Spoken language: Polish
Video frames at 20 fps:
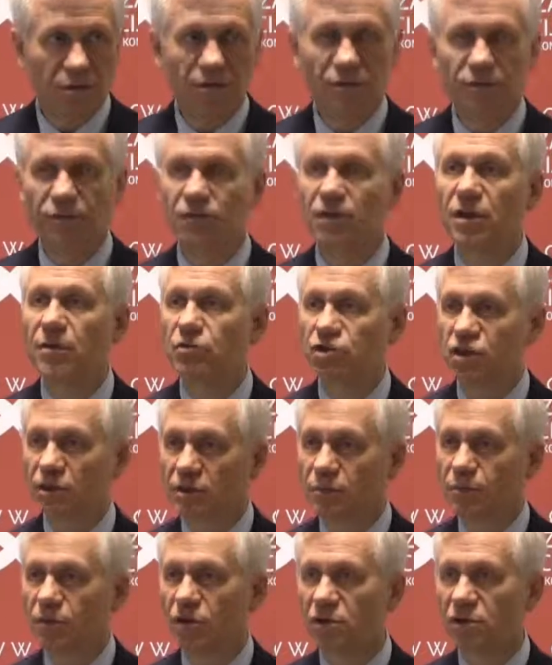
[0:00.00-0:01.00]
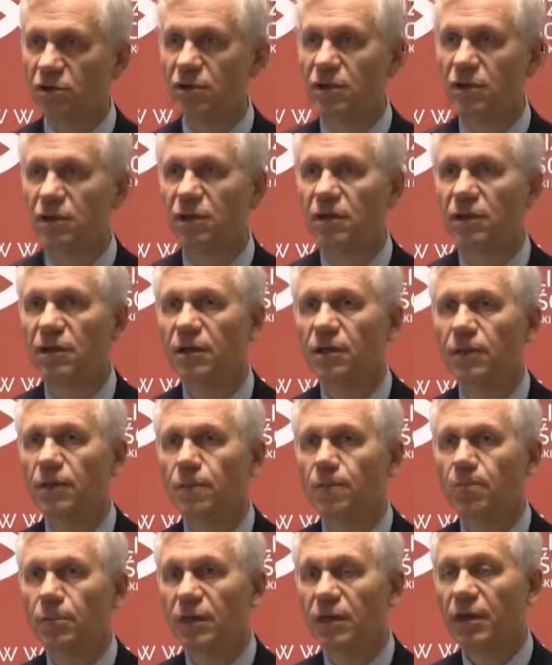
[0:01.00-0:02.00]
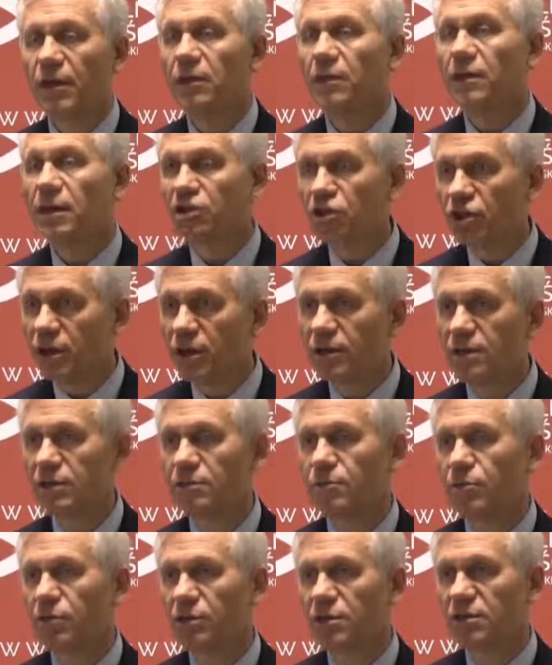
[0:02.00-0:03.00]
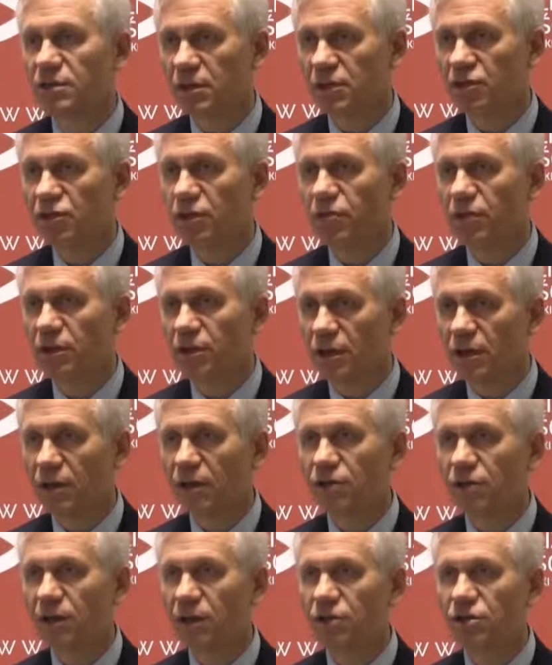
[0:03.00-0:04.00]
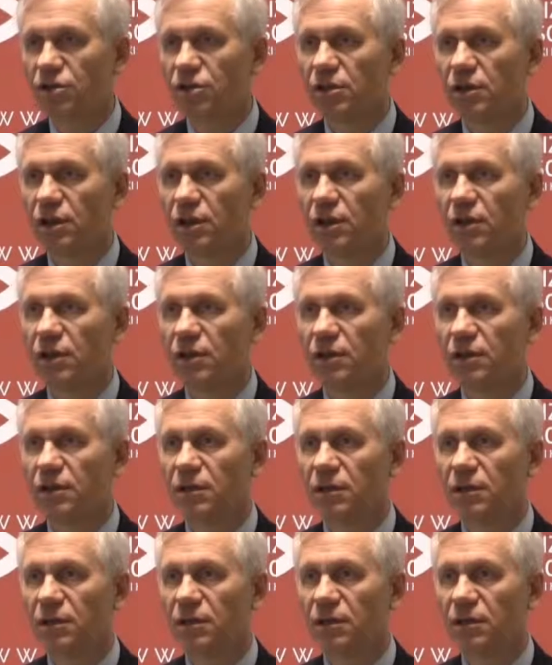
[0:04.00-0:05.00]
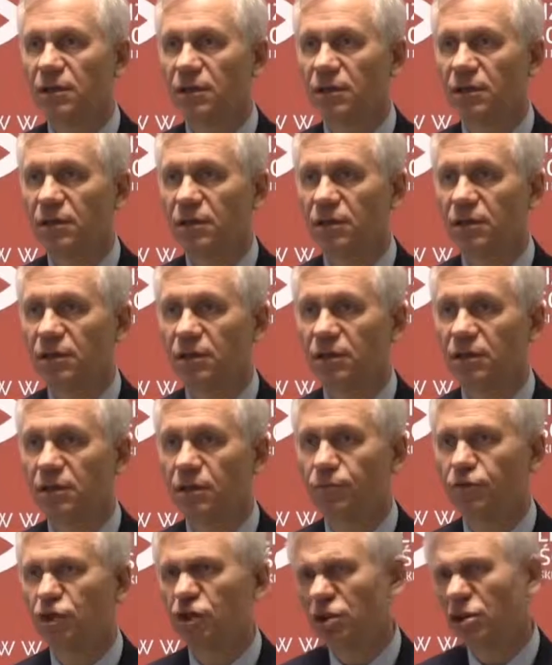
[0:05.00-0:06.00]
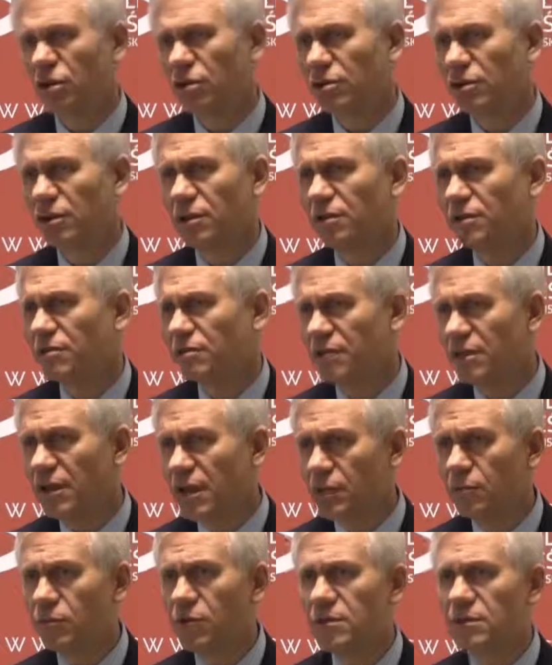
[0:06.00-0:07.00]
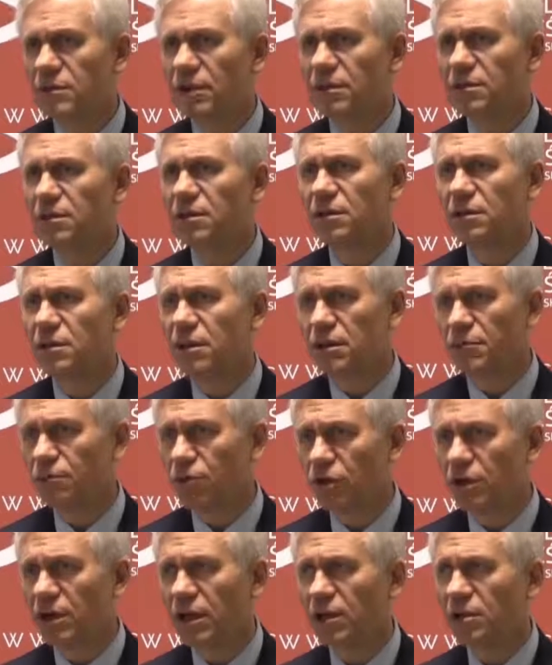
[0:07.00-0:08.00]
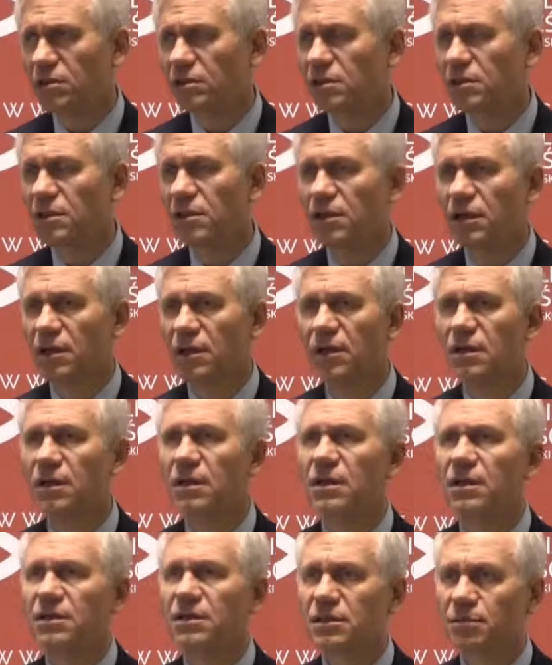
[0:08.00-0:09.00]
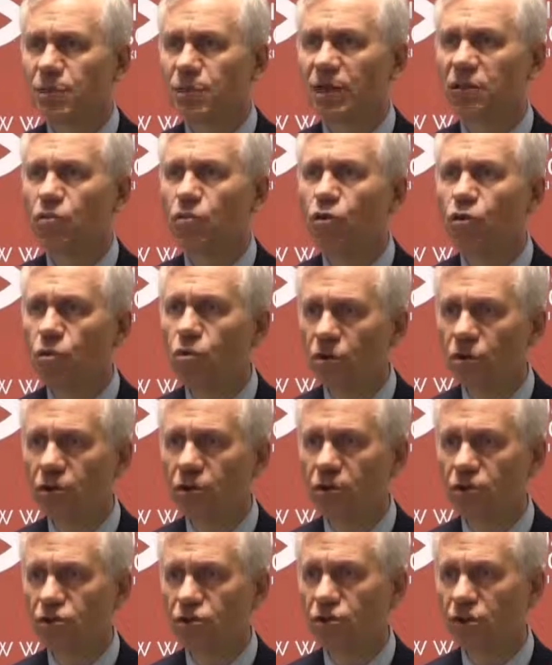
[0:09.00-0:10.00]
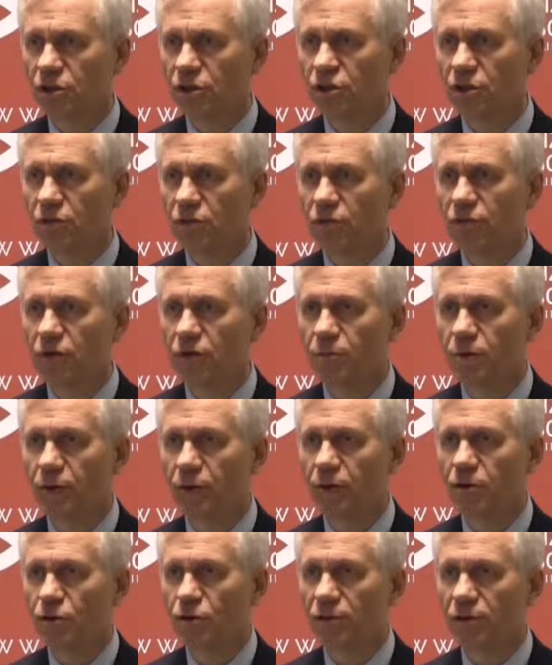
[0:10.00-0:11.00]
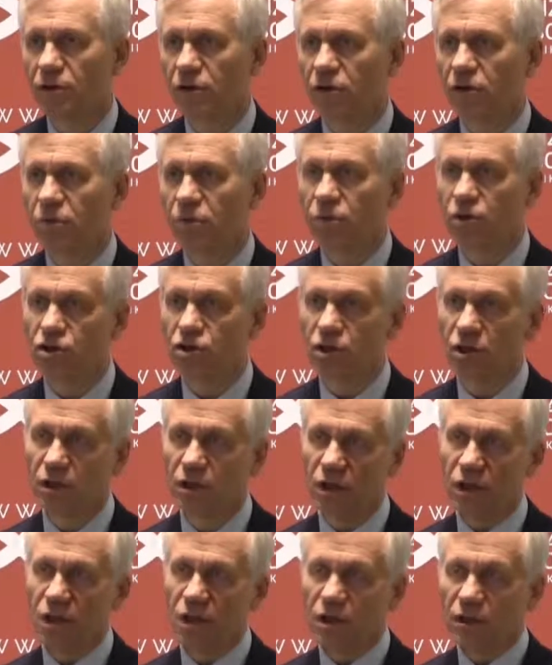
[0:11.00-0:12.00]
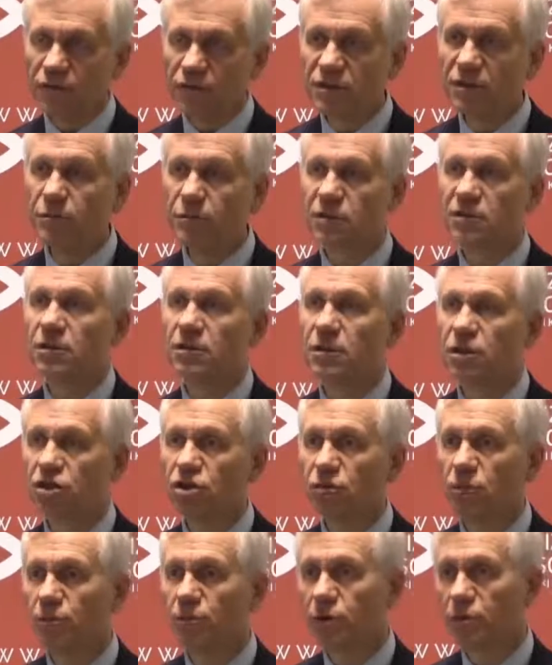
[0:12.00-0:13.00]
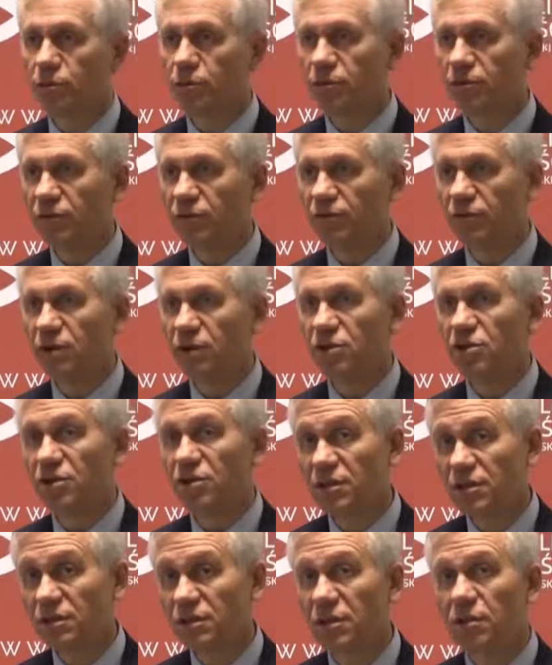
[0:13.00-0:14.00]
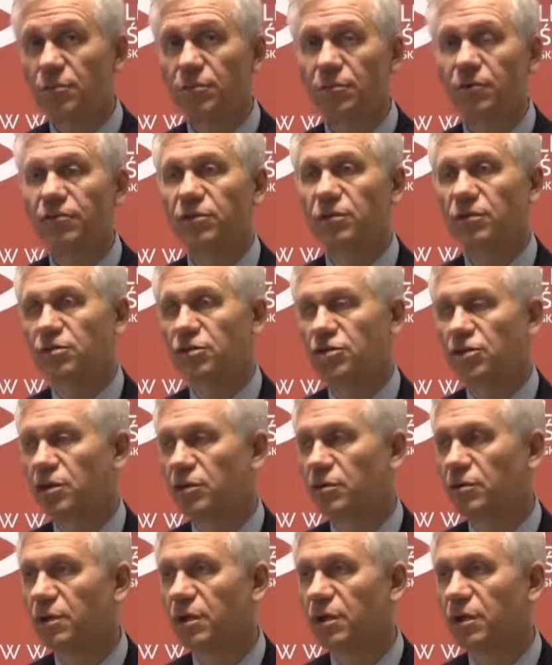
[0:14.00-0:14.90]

w Niemczech z Polski, kiedy nasz eksport zaczął natrafiać na, e, e, na przeszkody nie administracyjne, ale polegające na spadku chłonności naszych głównych partnerów ekonomicznych, wzmocniliśmy popyt wewnętrzny. Z całą pewnością